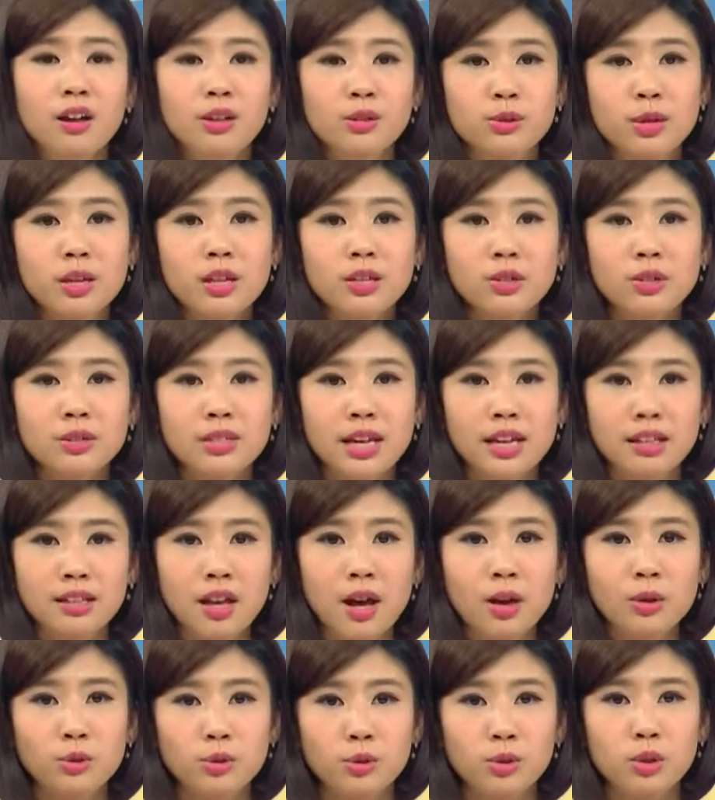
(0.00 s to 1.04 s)
所以就在
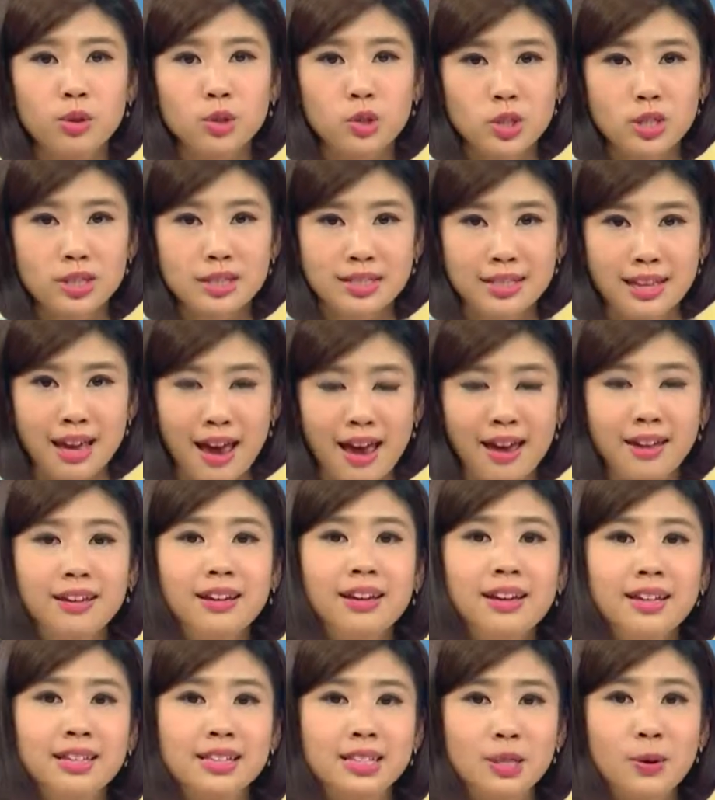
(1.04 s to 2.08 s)
闹区置产，
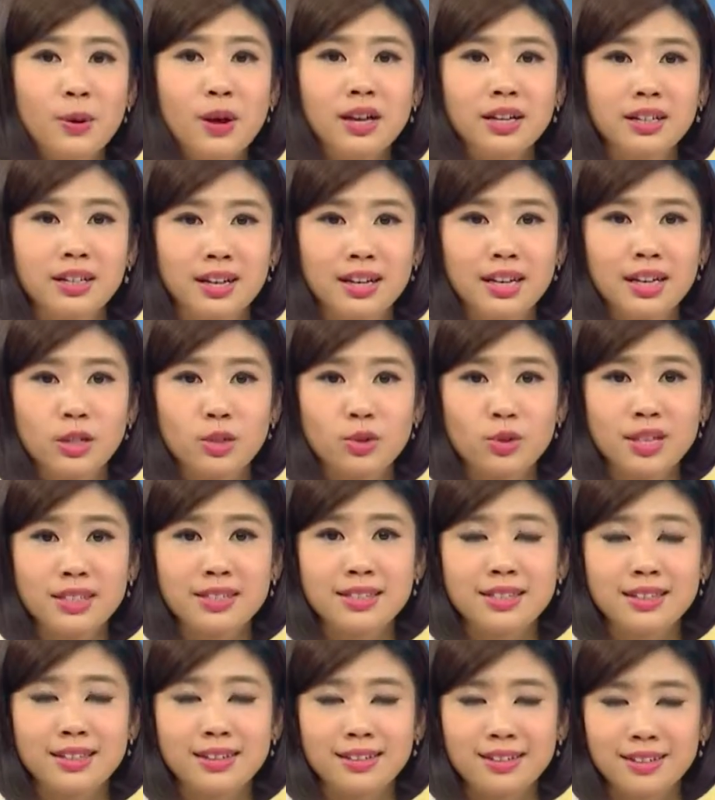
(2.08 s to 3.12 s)
希望可以赚
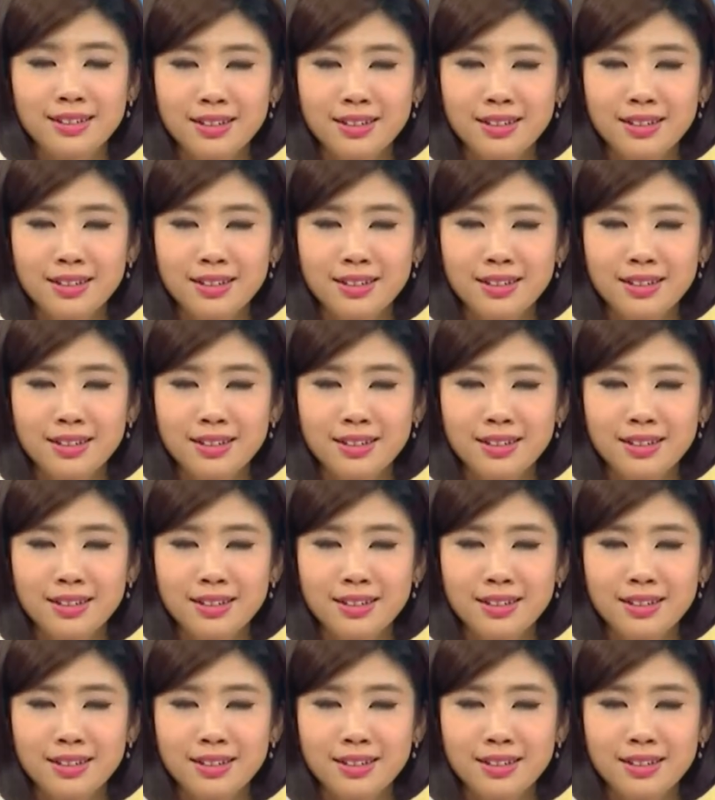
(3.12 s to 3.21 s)
进